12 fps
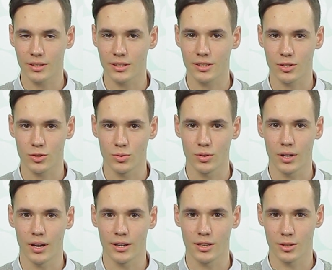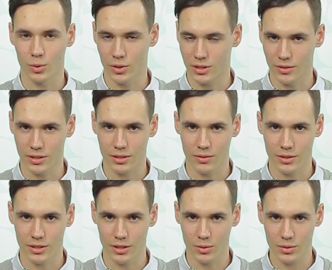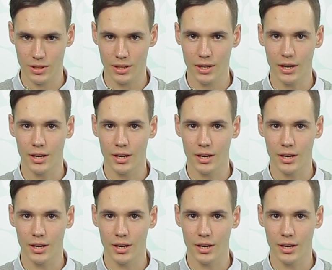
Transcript: расскажу о герое Советского Союза